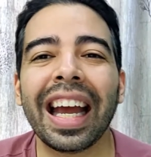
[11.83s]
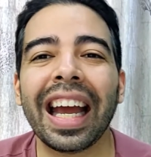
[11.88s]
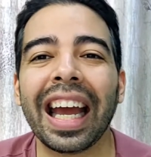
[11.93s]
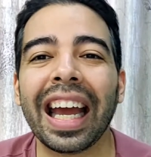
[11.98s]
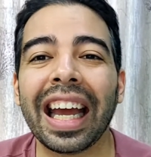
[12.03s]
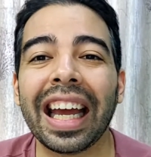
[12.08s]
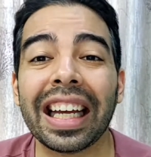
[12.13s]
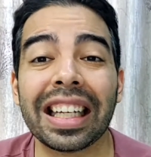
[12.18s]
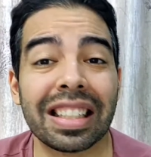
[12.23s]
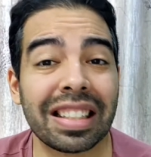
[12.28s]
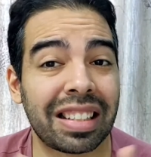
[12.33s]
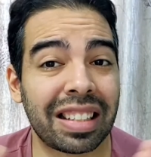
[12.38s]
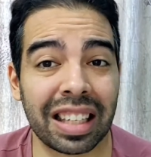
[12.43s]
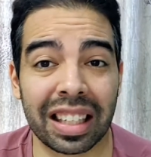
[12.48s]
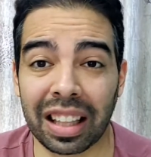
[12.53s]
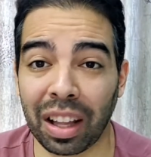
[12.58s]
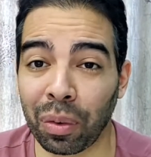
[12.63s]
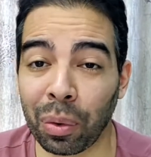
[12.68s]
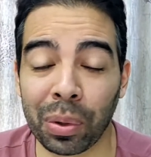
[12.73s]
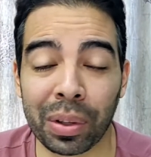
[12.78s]
Eh, si
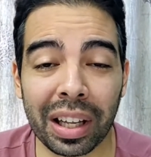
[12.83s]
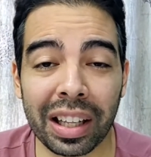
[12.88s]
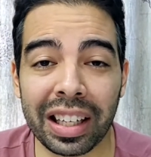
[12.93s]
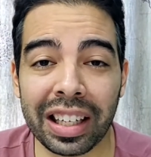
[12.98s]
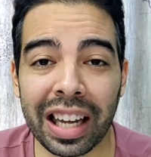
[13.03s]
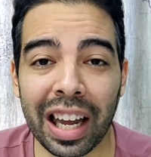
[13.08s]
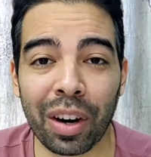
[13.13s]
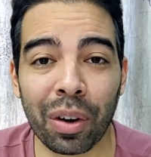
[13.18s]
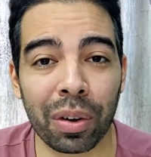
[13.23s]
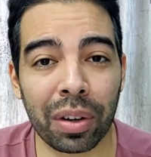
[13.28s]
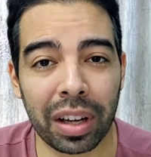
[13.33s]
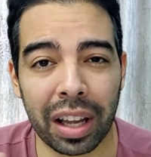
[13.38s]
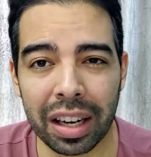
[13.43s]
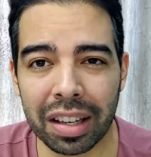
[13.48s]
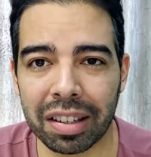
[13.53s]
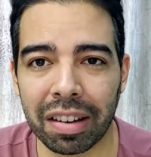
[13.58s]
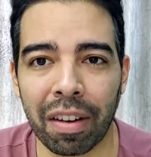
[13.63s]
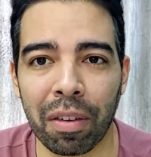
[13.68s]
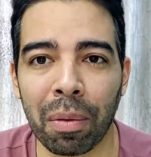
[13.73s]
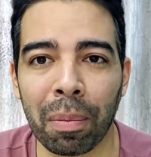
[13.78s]
te gusta el dinero y
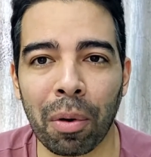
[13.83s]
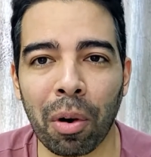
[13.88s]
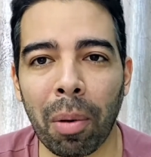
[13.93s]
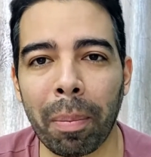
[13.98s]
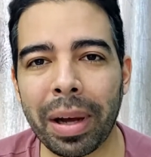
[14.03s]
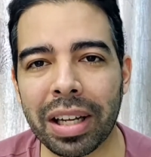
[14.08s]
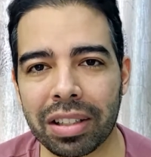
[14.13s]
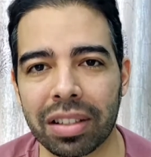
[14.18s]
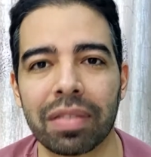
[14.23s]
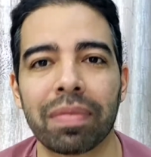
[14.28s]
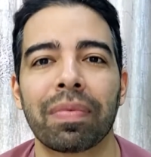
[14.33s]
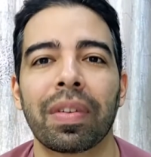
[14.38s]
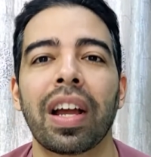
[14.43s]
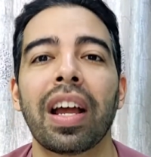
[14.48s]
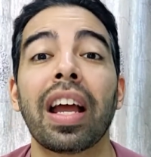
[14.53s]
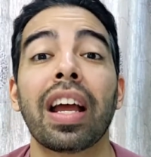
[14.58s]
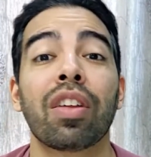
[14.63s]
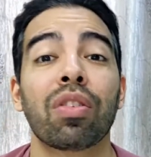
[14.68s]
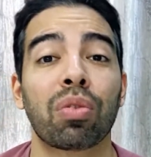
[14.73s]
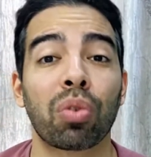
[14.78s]
quieres saber un poco más,
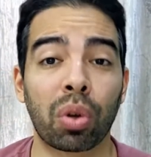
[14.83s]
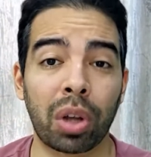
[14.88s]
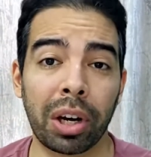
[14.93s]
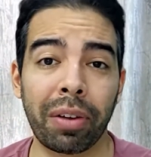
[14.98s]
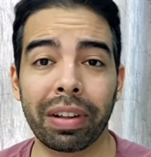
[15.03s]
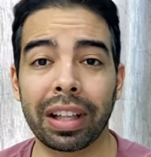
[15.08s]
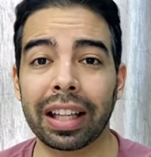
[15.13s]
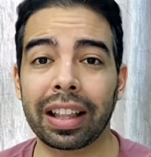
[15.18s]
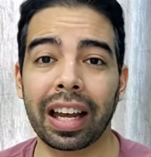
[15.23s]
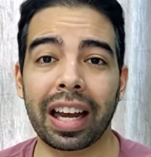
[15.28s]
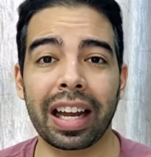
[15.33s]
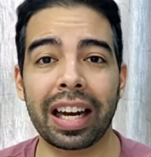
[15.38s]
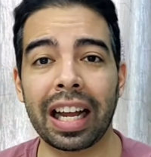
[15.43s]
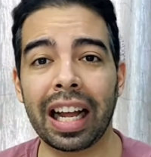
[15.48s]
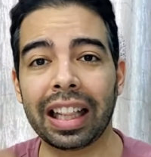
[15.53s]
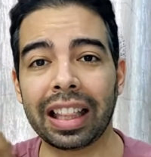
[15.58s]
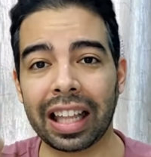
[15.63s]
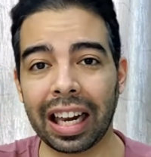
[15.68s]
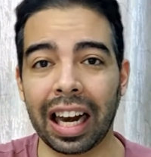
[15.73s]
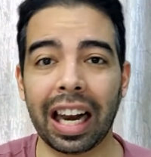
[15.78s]
suscríbete a este
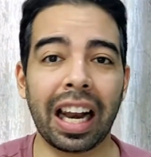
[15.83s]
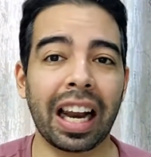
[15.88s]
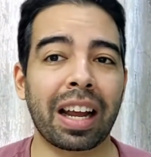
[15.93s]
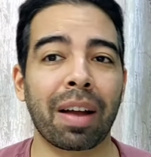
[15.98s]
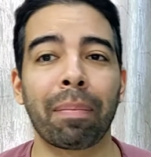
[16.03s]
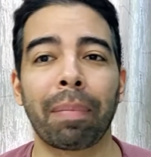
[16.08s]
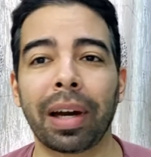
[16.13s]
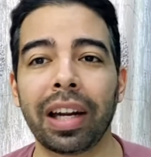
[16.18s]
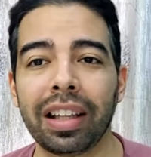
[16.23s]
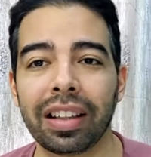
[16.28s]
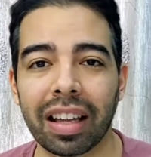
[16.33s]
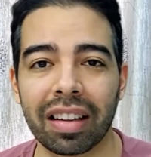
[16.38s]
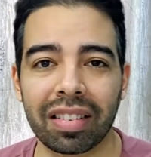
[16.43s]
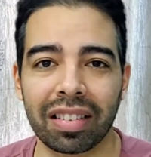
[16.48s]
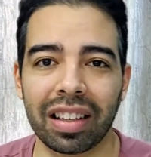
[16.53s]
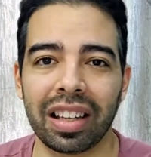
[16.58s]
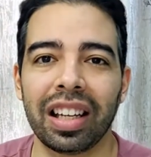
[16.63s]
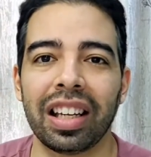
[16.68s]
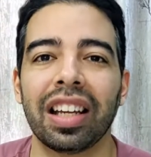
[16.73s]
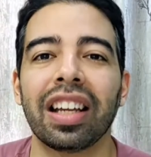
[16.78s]
canal, dale a las
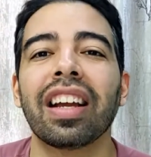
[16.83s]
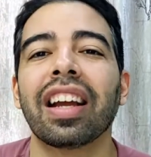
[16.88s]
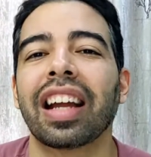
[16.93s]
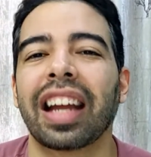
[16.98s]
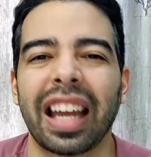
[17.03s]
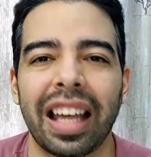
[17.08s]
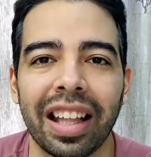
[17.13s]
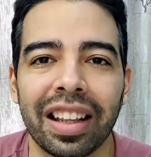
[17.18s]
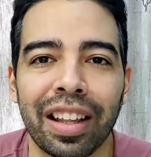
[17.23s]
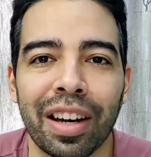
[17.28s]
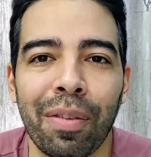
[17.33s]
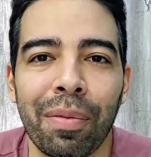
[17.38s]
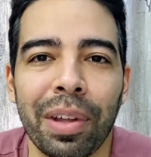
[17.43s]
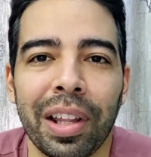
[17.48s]
campanitas y quédate en el